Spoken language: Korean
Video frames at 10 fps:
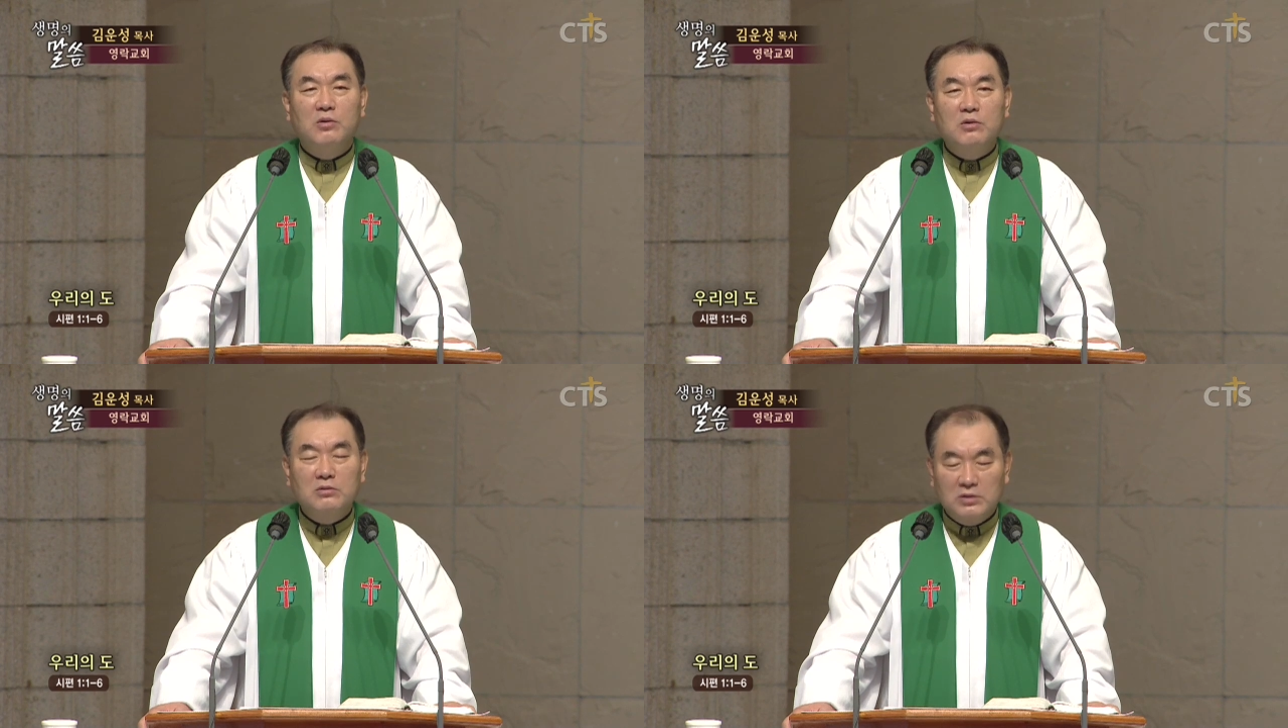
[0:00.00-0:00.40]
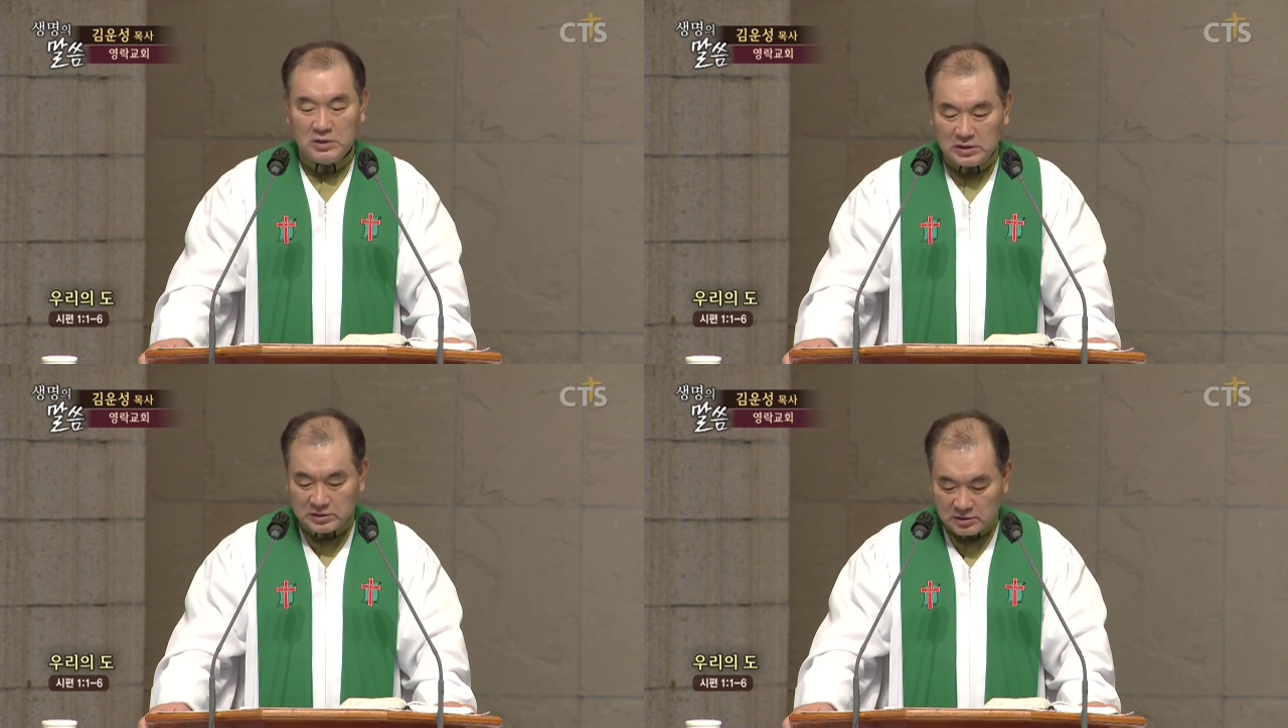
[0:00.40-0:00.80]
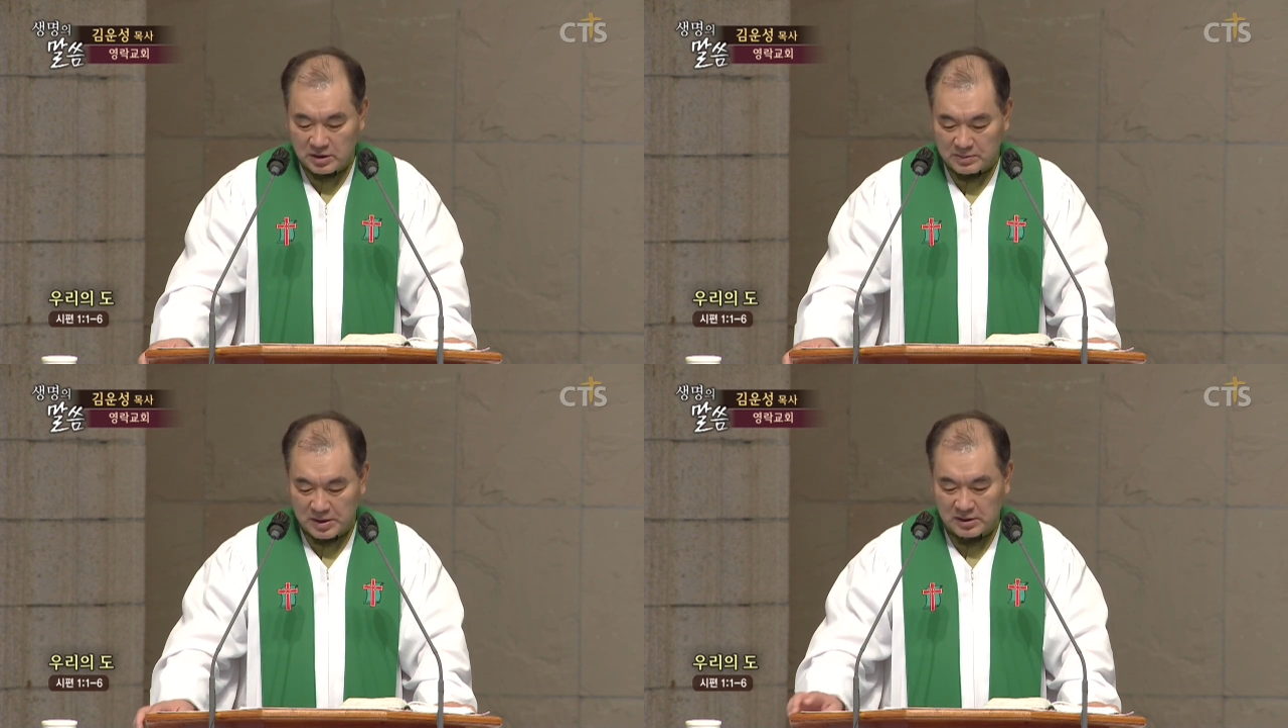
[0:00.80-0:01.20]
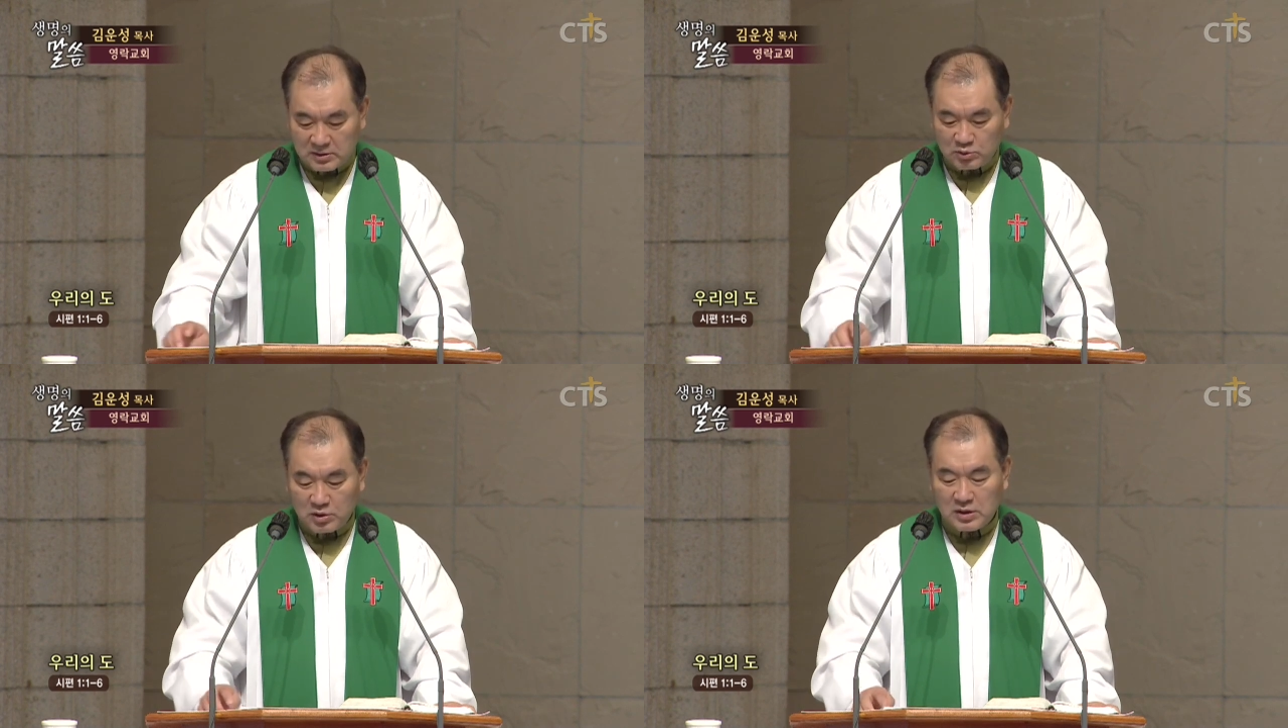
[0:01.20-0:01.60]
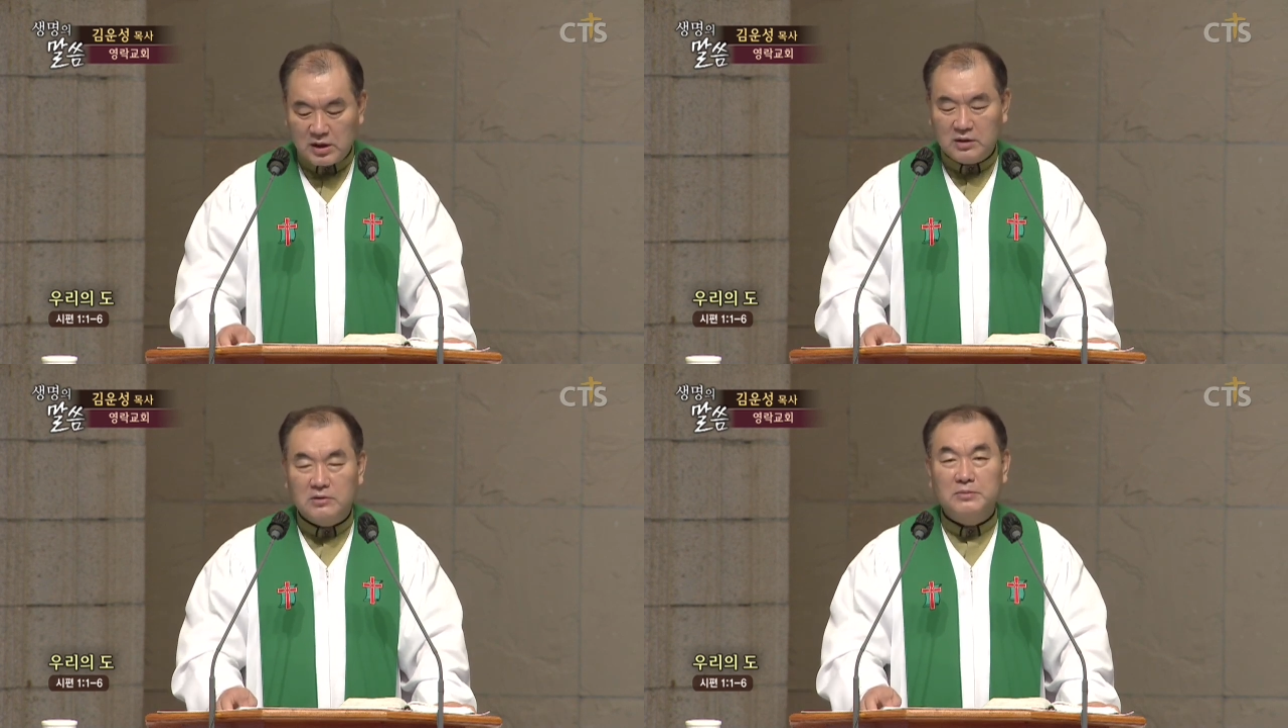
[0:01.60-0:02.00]
꼭 있어야만
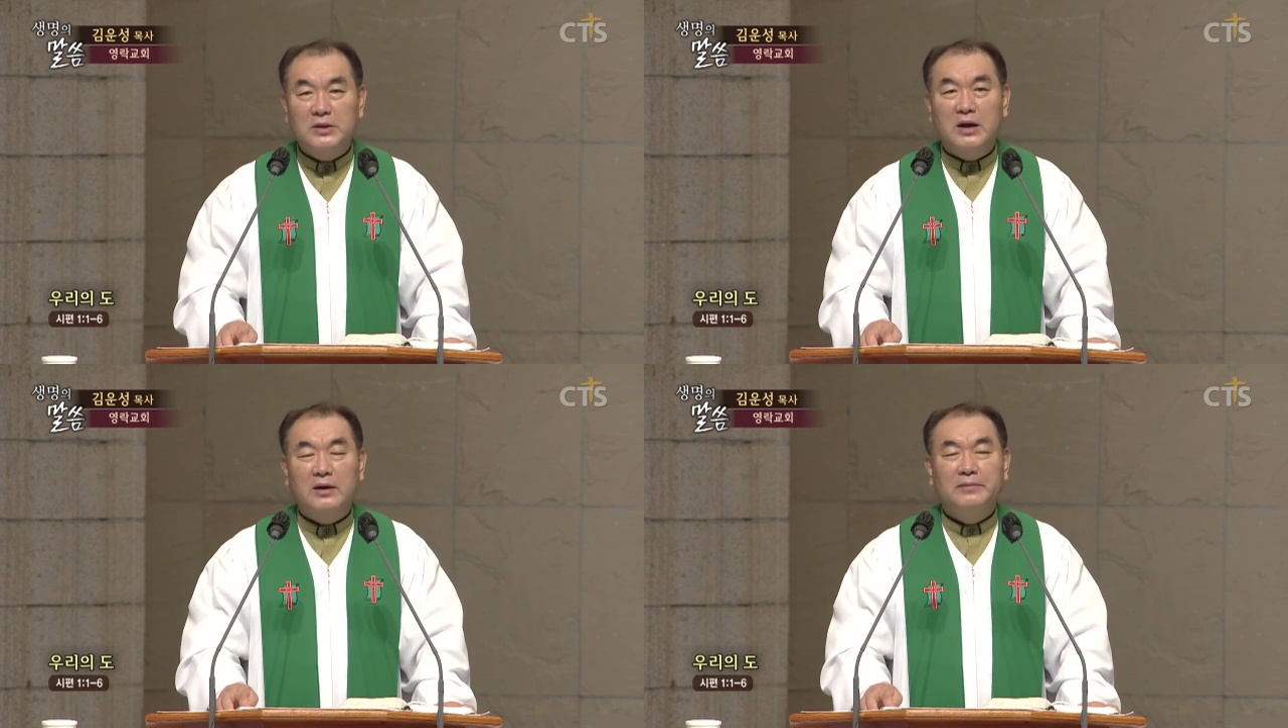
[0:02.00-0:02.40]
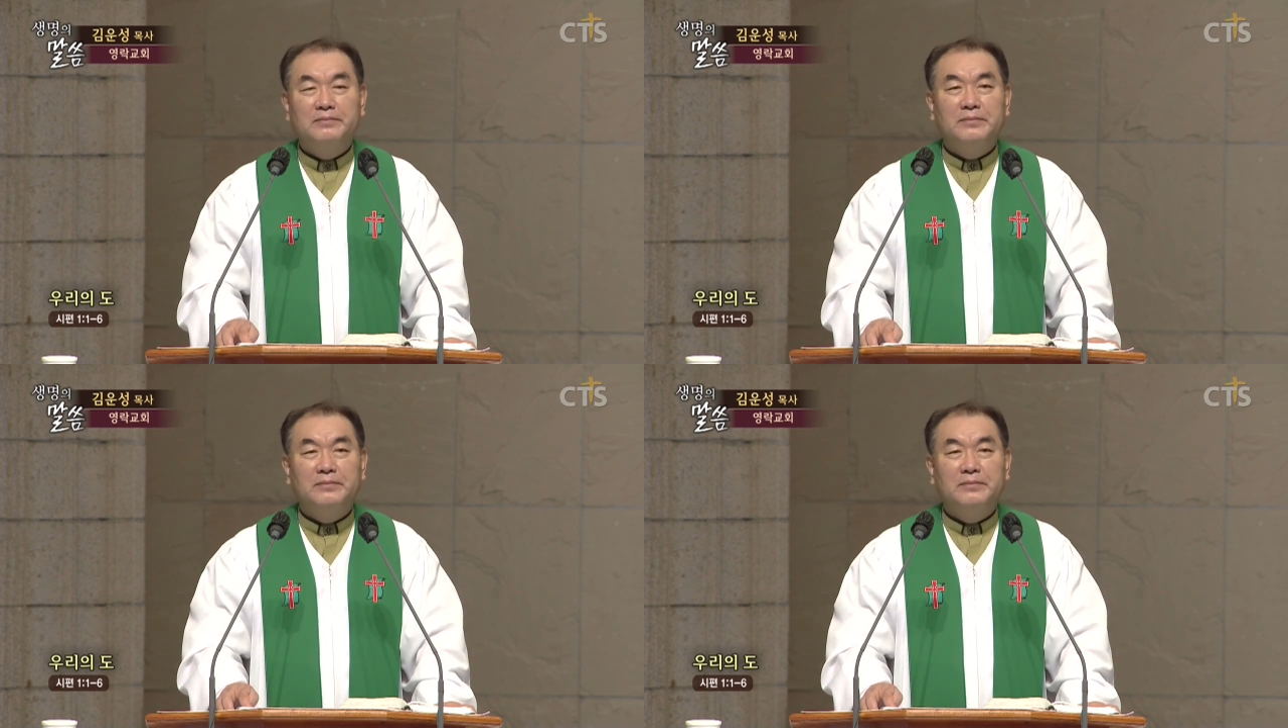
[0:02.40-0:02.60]
된다는 겁니다.